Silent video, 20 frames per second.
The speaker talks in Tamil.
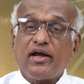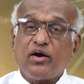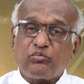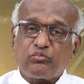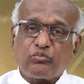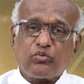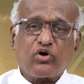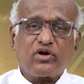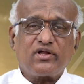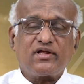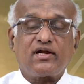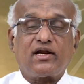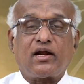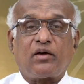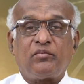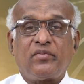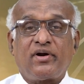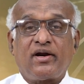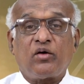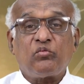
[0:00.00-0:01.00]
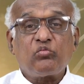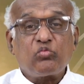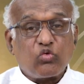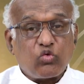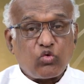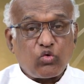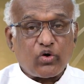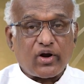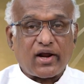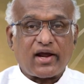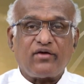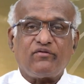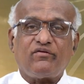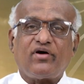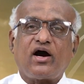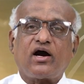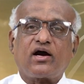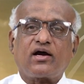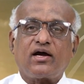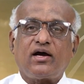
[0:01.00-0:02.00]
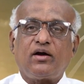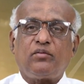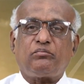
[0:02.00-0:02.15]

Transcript: எப்பொழுது நம்மிடம் குறைவாக